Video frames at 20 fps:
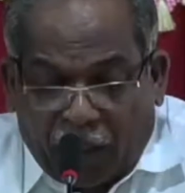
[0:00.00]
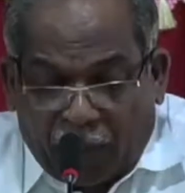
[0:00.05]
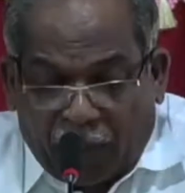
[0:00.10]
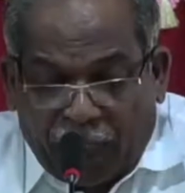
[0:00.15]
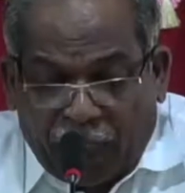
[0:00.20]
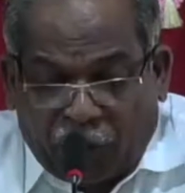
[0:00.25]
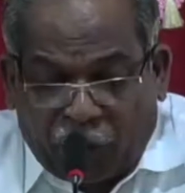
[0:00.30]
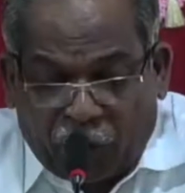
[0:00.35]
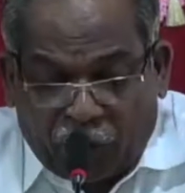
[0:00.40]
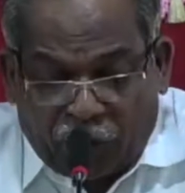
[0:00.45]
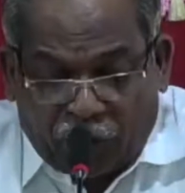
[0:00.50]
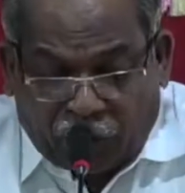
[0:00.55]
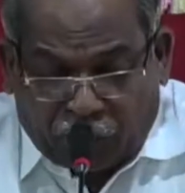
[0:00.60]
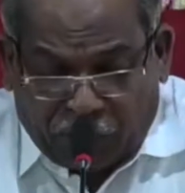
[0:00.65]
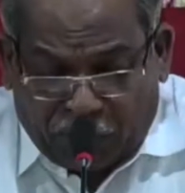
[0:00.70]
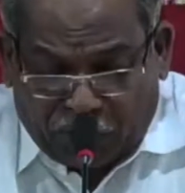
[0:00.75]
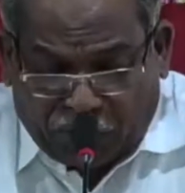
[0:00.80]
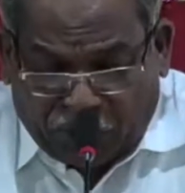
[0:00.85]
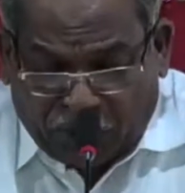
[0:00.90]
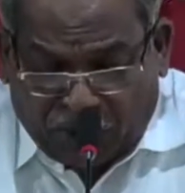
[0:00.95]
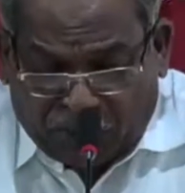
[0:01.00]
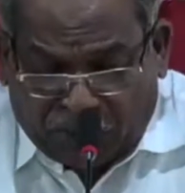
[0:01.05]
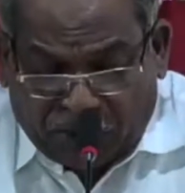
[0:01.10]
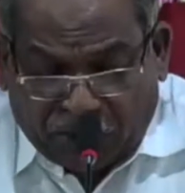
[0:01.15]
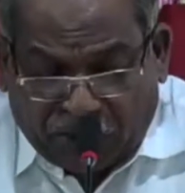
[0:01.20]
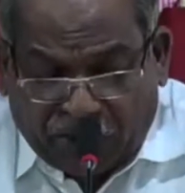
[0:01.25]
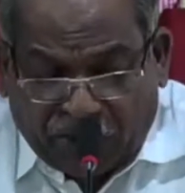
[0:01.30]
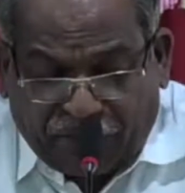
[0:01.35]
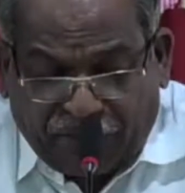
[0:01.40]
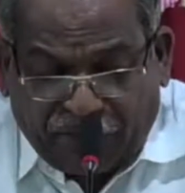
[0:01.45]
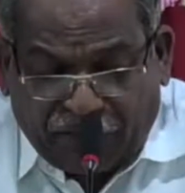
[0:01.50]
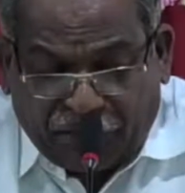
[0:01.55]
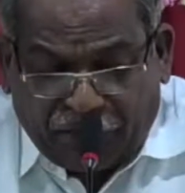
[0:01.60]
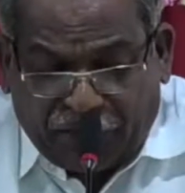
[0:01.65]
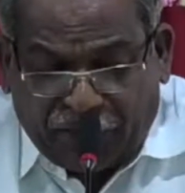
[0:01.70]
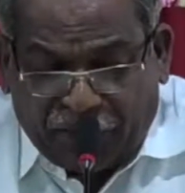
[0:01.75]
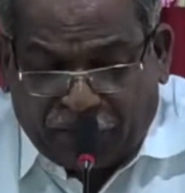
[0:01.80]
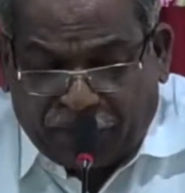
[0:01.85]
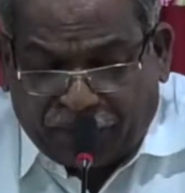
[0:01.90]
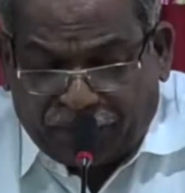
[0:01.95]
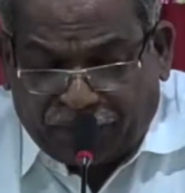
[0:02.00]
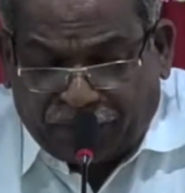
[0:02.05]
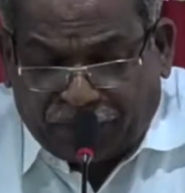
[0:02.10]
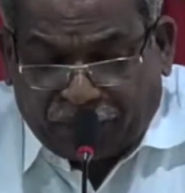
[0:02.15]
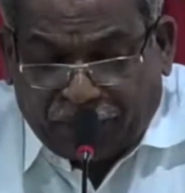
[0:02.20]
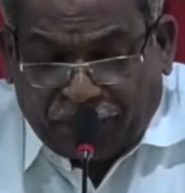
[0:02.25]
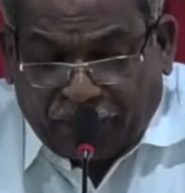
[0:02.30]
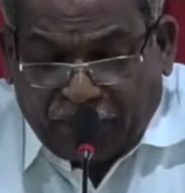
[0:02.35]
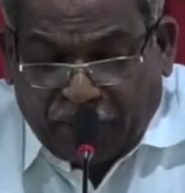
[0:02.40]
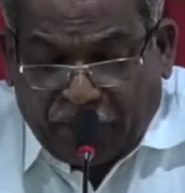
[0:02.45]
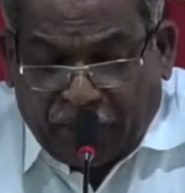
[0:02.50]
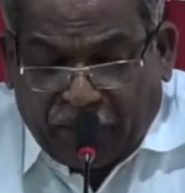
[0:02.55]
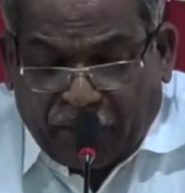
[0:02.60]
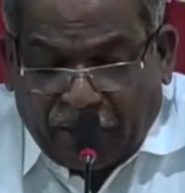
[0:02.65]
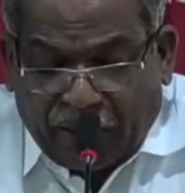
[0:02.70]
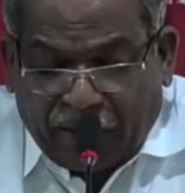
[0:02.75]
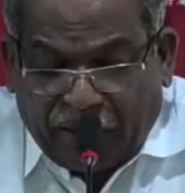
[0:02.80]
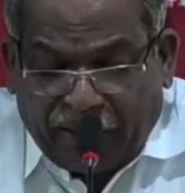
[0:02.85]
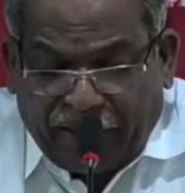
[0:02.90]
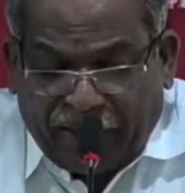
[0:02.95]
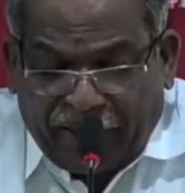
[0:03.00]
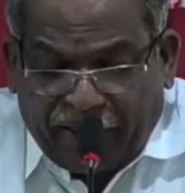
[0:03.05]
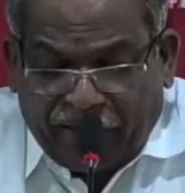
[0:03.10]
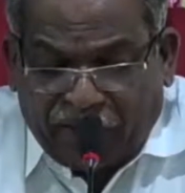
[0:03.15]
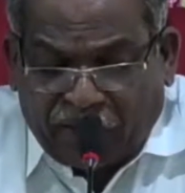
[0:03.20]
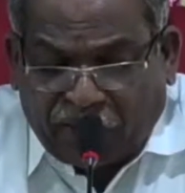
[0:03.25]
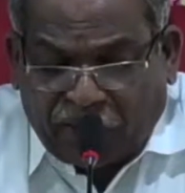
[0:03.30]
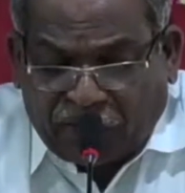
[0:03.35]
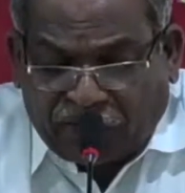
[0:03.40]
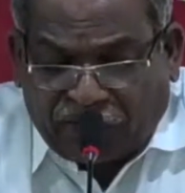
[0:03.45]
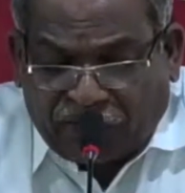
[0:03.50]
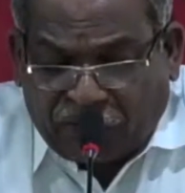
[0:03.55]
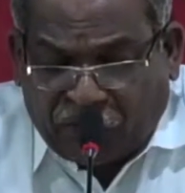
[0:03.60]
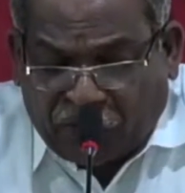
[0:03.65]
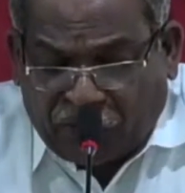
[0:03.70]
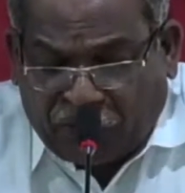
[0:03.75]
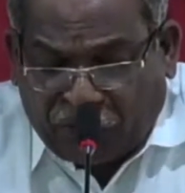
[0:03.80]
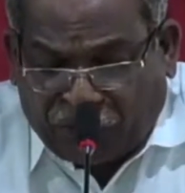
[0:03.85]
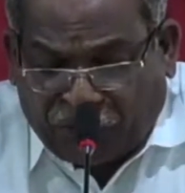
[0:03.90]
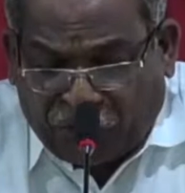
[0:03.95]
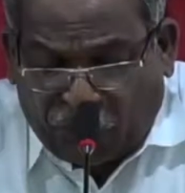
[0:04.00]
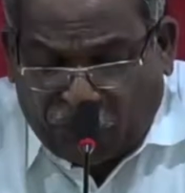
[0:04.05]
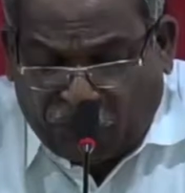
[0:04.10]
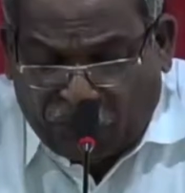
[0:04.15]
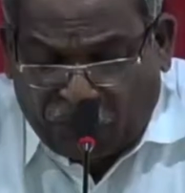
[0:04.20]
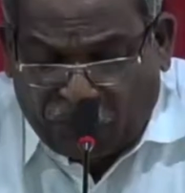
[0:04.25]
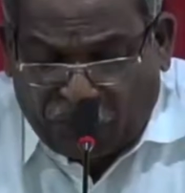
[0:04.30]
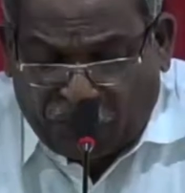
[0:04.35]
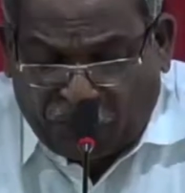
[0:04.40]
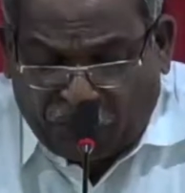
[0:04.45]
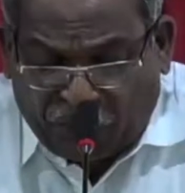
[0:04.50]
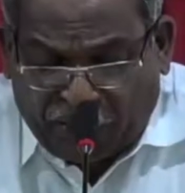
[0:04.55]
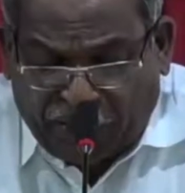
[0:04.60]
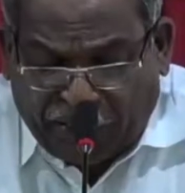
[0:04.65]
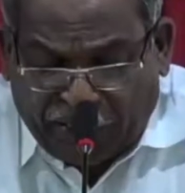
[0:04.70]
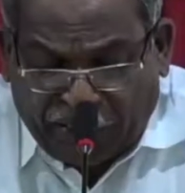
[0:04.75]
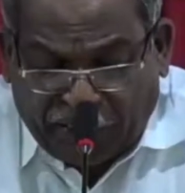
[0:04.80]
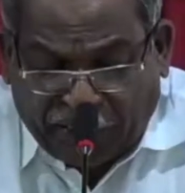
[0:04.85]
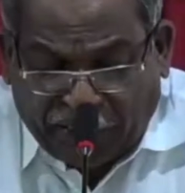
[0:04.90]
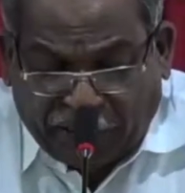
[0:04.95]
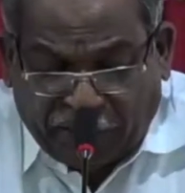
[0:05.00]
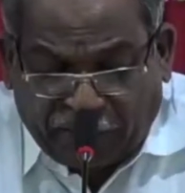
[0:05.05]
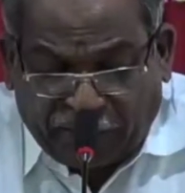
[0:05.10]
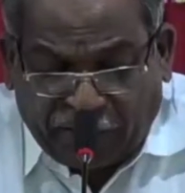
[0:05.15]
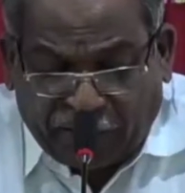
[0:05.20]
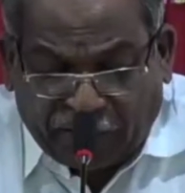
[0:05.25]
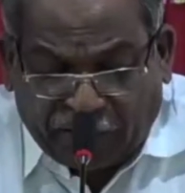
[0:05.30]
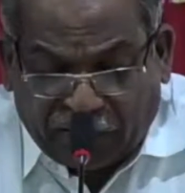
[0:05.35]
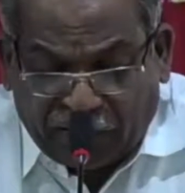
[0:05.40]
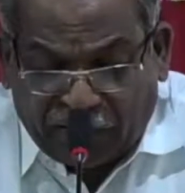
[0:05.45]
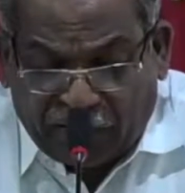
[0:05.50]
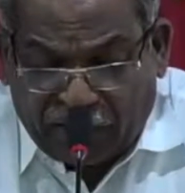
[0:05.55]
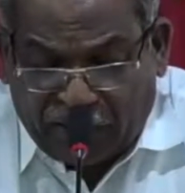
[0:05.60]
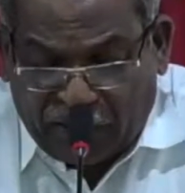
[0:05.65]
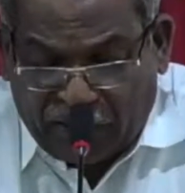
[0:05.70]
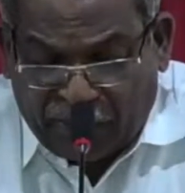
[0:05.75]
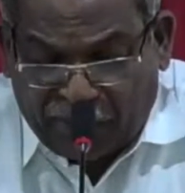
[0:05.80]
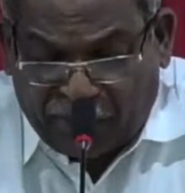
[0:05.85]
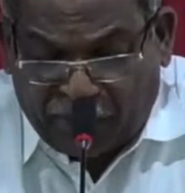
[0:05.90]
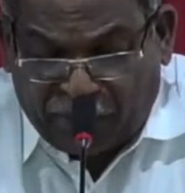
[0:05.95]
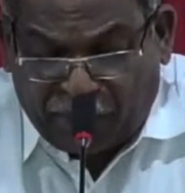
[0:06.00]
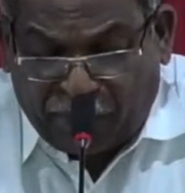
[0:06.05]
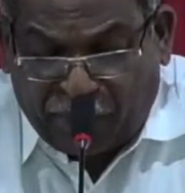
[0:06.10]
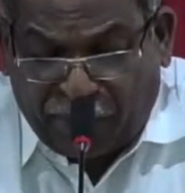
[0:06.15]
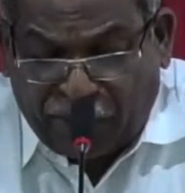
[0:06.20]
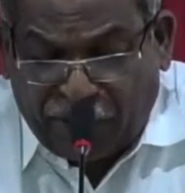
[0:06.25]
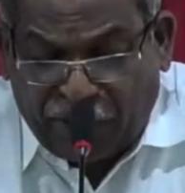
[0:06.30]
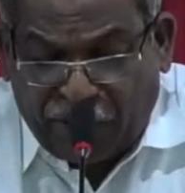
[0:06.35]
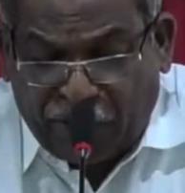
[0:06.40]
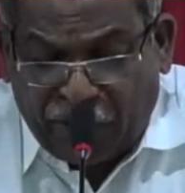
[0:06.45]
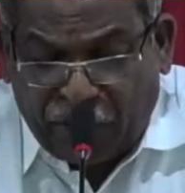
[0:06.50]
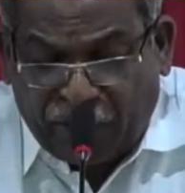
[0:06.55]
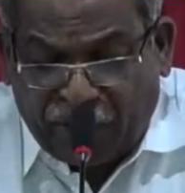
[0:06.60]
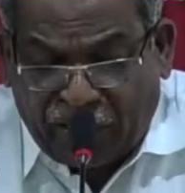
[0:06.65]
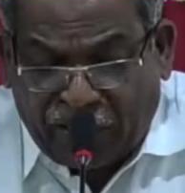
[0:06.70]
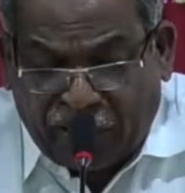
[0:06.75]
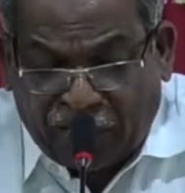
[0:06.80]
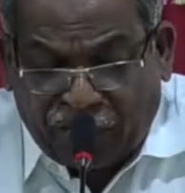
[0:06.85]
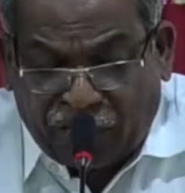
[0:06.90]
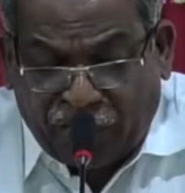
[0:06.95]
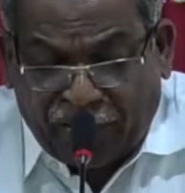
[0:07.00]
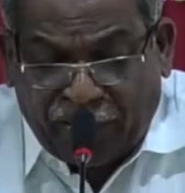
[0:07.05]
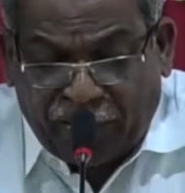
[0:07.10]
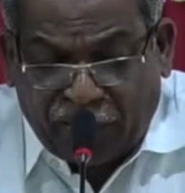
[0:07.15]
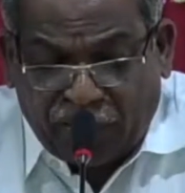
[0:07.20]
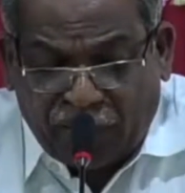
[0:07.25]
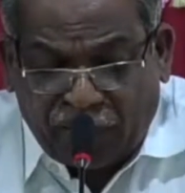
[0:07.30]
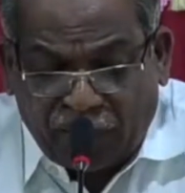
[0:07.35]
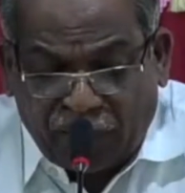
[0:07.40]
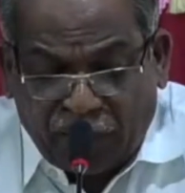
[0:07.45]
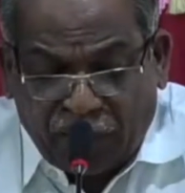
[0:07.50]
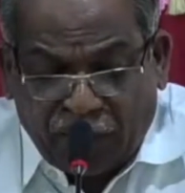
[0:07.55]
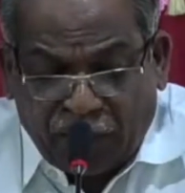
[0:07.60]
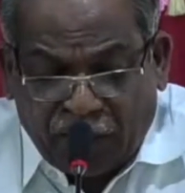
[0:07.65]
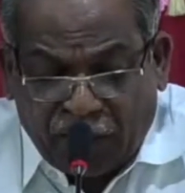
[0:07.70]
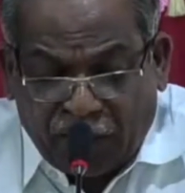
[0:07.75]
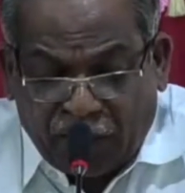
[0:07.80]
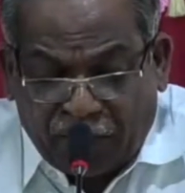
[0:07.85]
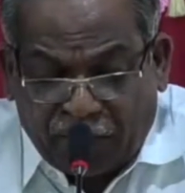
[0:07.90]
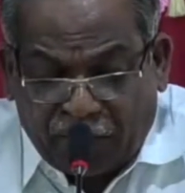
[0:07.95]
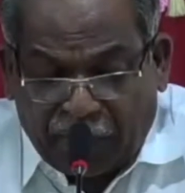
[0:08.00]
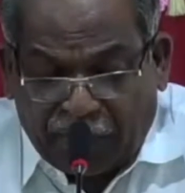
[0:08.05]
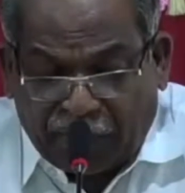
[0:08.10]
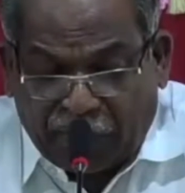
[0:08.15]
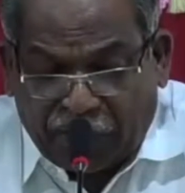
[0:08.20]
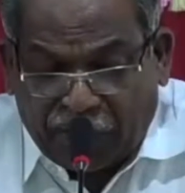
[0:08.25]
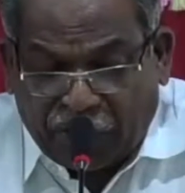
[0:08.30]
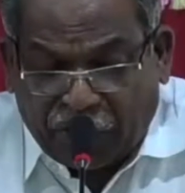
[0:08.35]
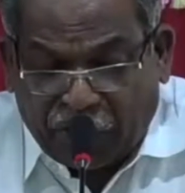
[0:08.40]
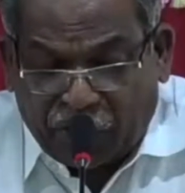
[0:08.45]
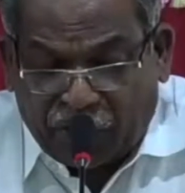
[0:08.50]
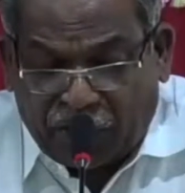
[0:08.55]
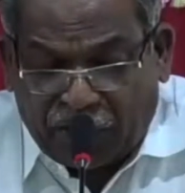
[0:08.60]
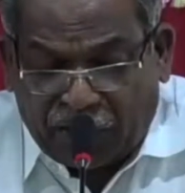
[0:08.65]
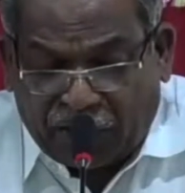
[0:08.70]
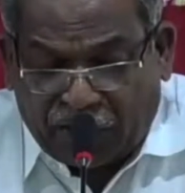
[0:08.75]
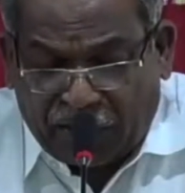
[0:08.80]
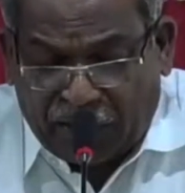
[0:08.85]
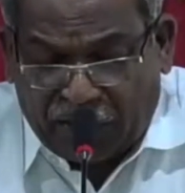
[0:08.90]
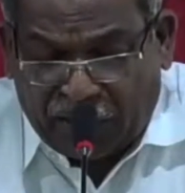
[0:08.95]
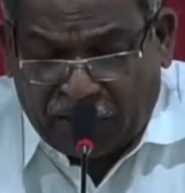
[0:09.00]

Matthew Gospel, chapter 17, reading ట్వంటీ ఫోర్ టు ట్వంటీ సెవెన్ పదిహేడవ అధ్యాయం మత్తైస్సు వార్త